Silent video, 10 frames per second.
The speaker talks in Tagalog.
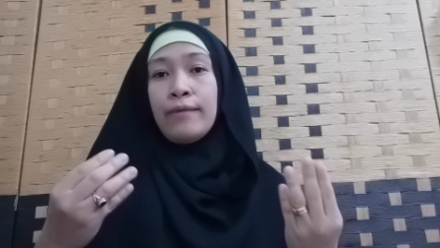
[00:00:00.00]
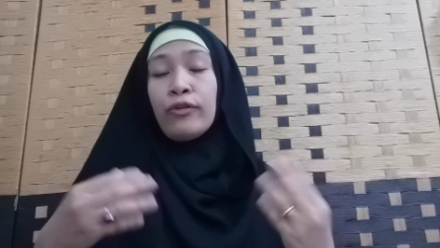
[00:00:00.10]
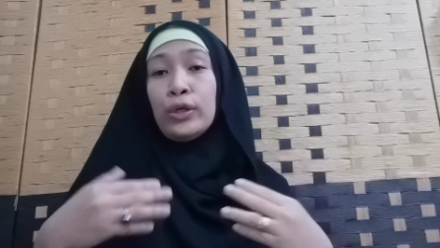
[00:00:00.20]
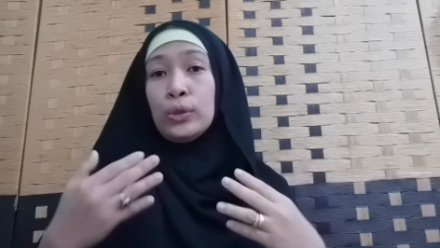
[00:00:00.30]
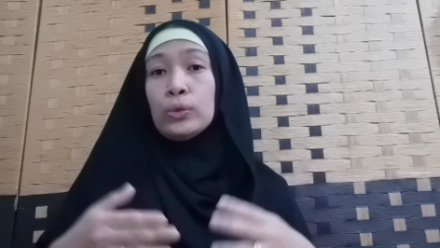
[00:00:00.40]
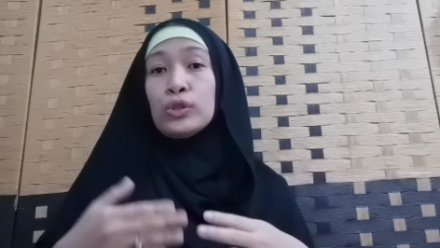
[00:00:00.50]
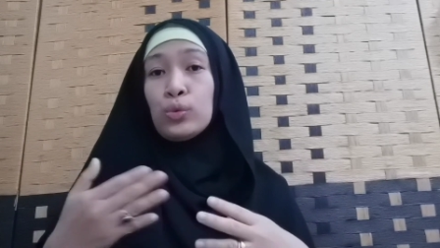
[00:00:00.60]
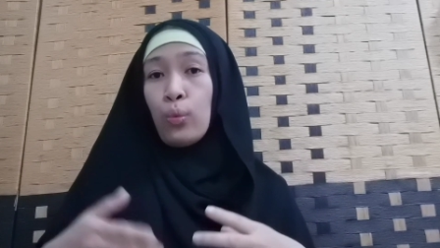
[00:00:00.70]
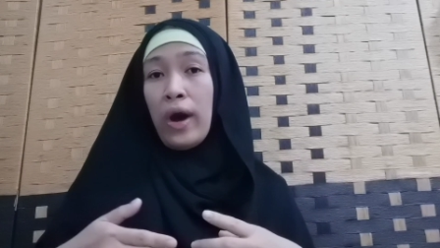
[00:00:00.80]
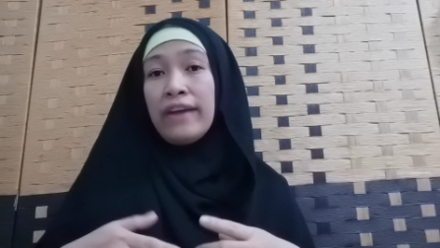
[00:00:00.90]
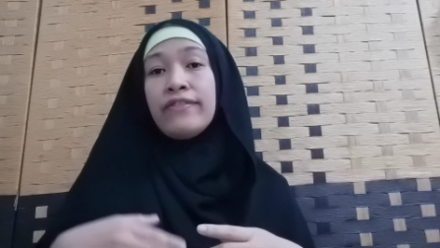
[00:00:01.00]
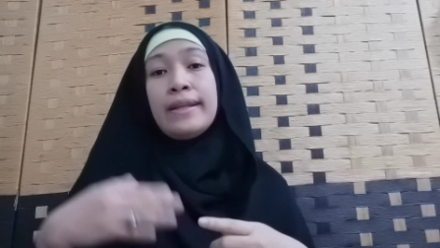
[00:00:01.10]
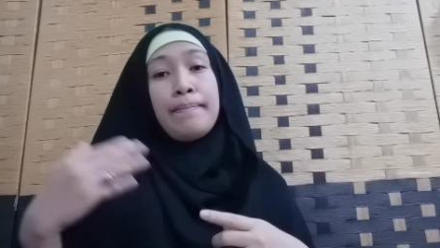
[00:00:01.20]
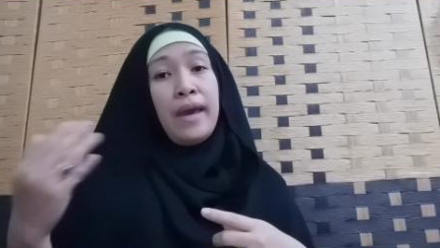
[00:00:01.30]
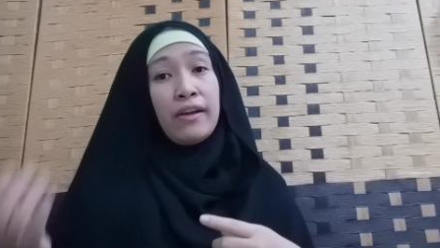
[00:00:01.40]
for those wife
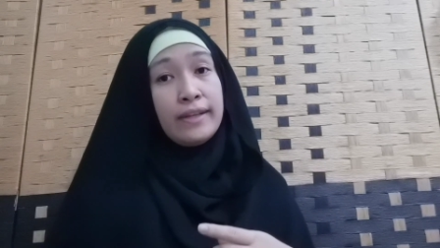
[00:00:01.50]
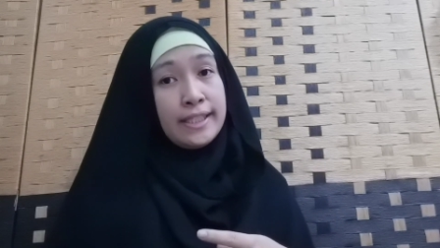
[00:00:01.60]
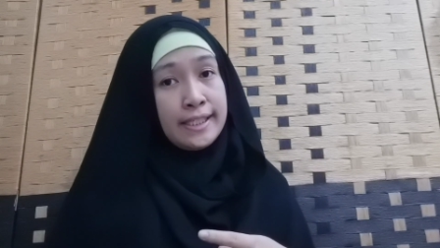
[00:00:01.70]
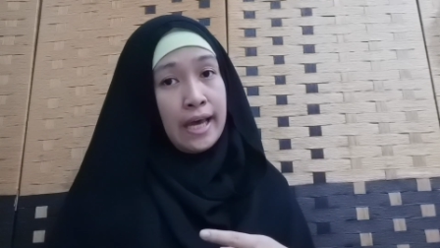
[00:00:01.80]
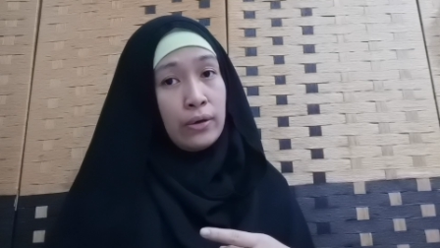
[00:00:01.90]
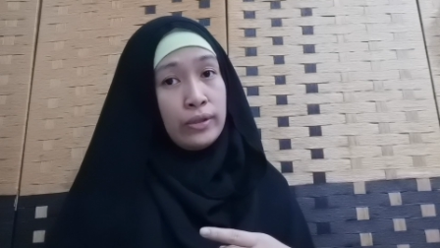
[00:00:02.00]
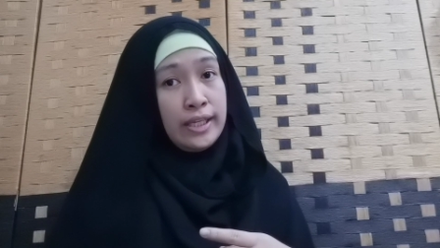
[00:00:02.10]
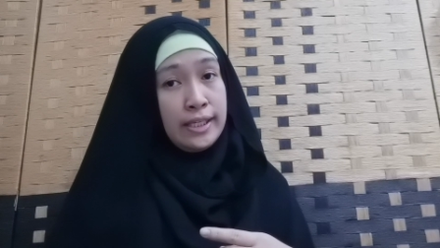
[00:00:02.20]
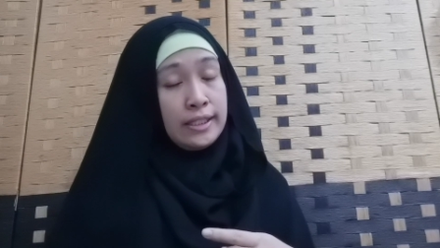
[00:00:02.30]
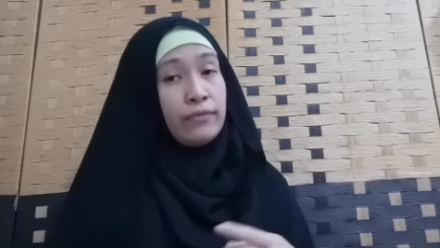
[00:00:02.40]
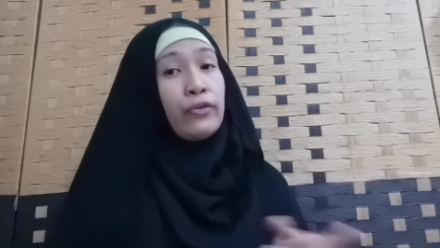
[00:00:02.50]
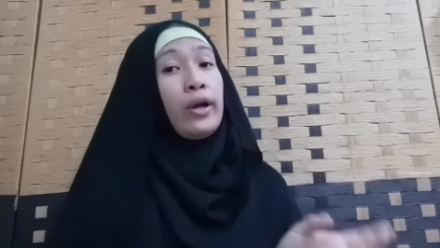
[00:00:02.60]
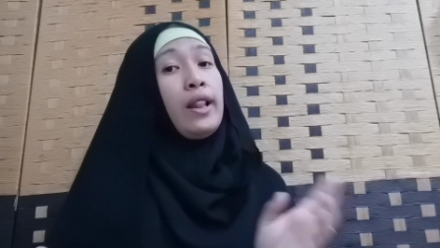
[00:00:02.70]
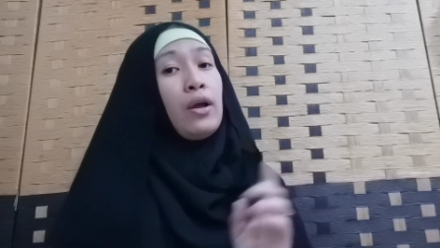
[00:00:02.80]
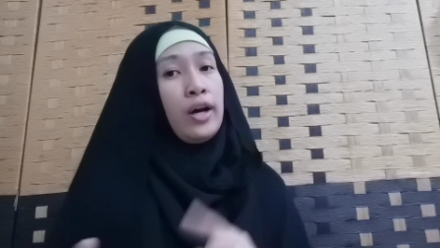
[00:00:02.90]
na married Saudis for
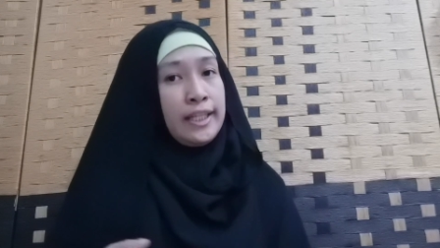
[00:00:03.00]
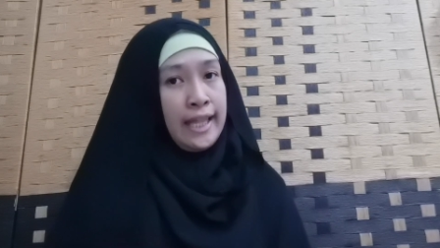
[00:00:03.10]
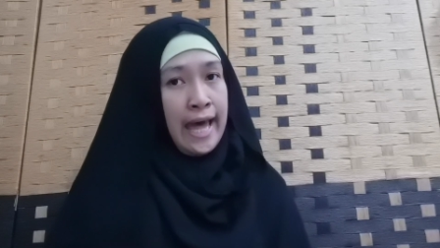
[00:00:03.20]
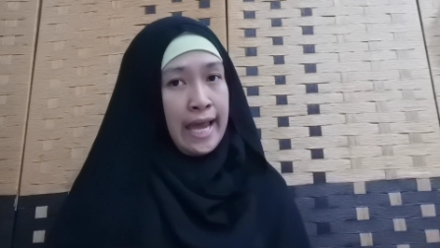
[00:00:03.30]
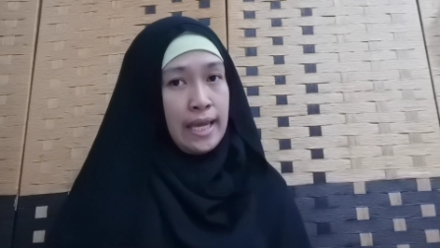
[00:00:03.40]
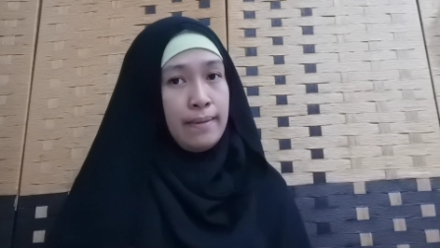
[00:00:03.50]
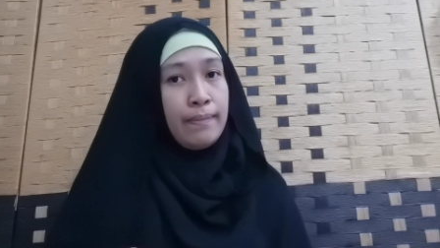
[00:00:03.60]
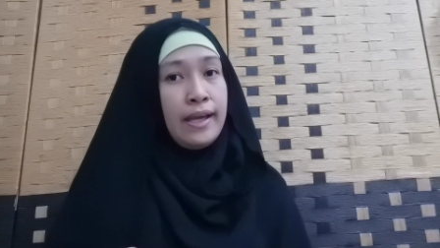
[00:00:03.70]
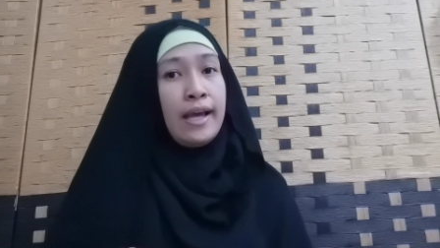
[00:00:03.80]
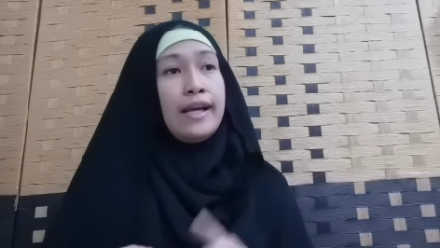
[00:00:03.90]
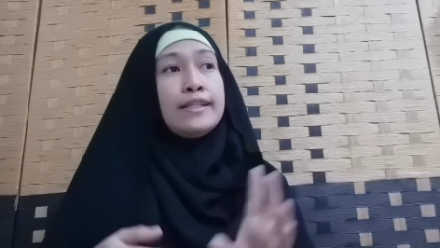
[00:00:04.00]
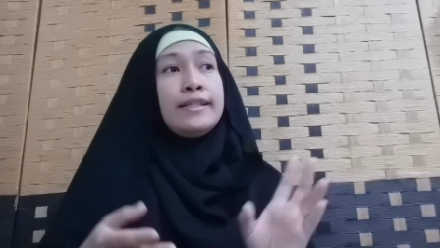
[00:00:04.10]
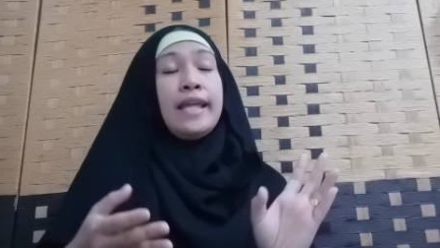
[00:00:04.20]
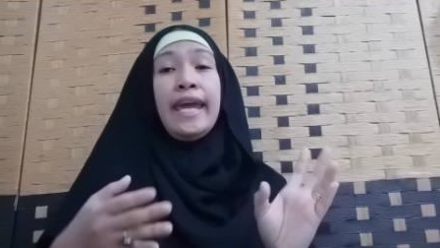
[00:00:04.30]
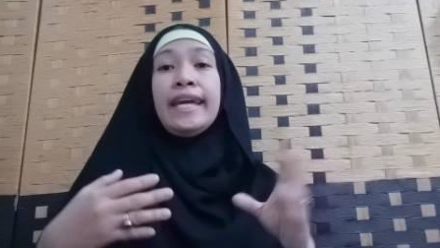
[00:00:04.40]
a long time,
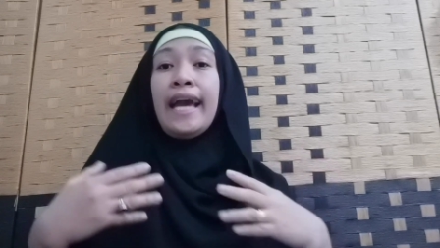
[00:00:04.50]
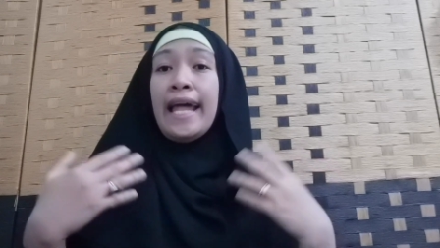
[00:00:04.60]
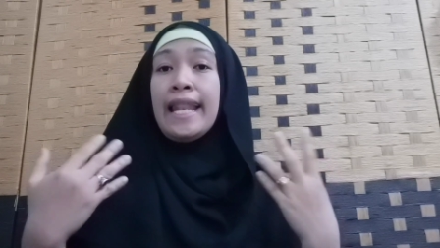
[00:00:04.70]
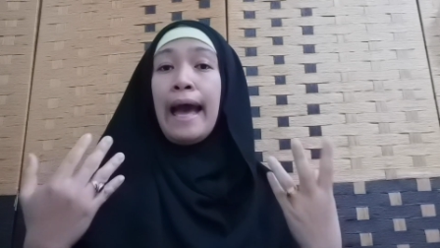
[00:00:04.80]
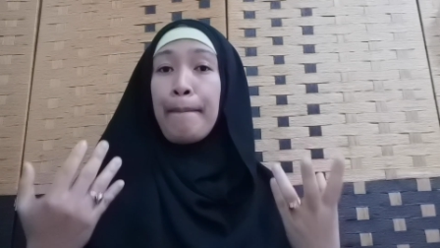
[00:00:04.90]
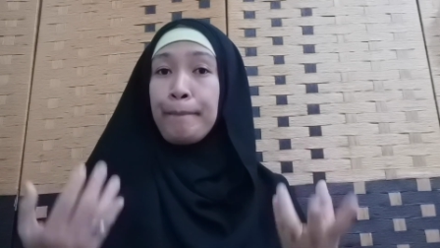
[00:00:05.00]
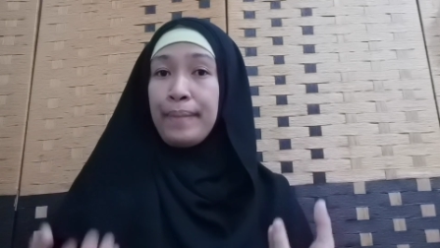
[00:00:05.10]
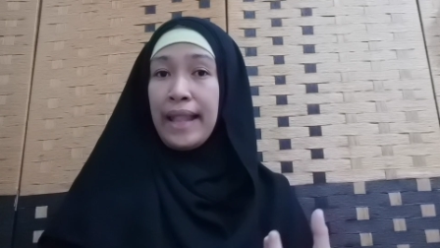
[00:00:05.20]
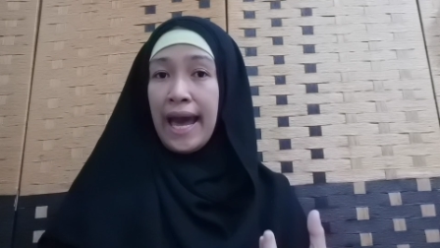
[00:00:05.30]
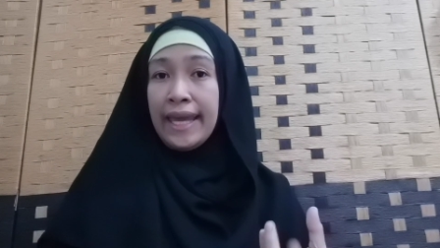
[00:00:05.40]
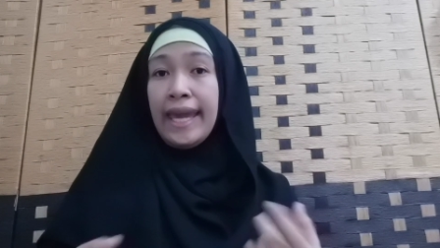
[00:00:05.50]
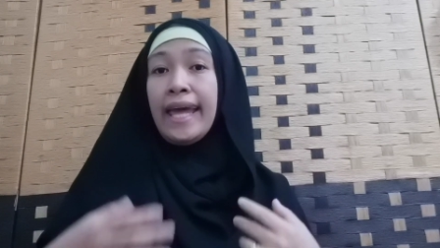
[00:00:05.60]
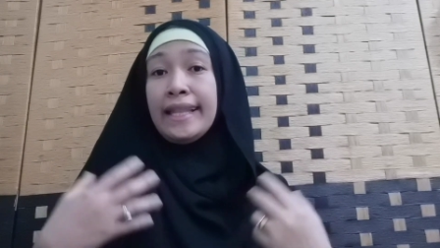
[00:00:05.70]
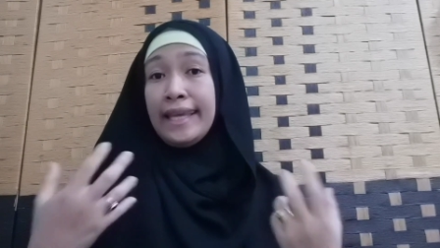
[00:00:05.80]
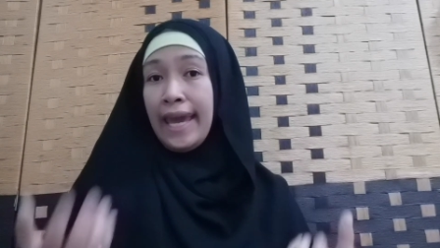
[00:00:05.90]
they can apply
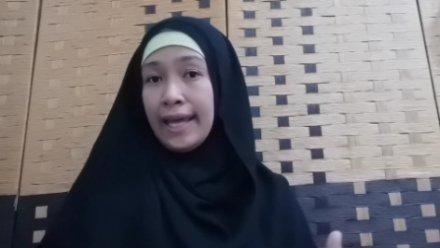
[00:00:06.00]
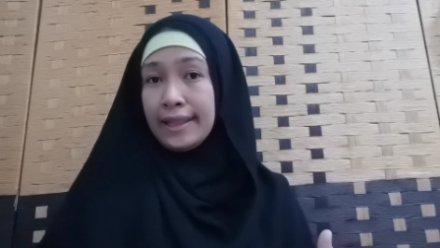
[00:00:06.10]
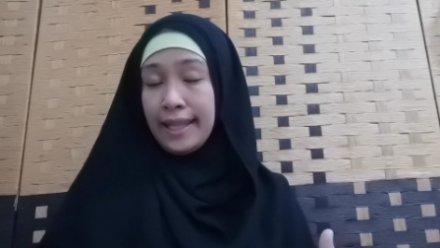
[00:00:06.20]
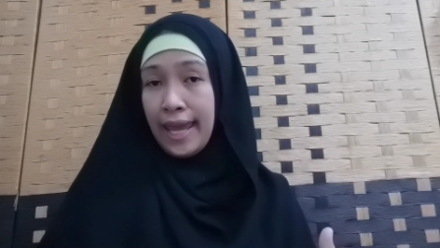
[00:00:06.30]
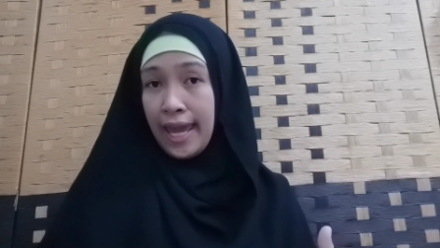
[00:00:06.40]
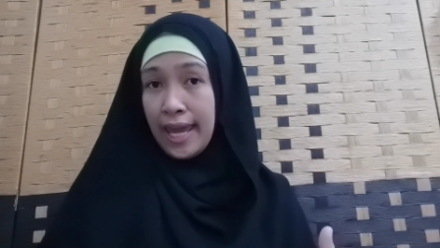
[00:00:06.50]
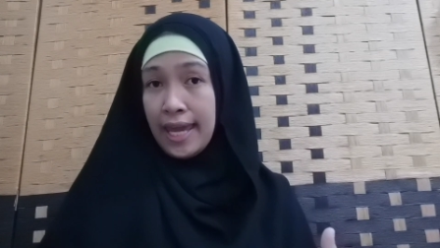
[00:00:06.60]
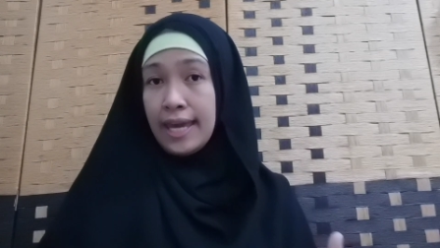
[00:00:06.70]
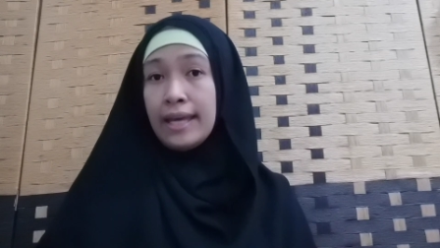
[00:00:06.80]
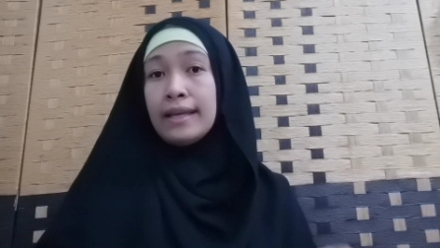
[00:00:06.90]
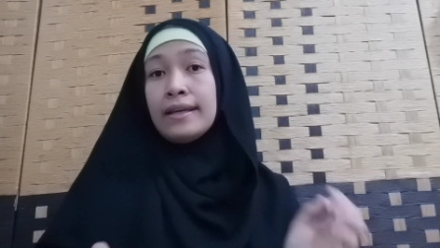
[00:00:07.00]
and get a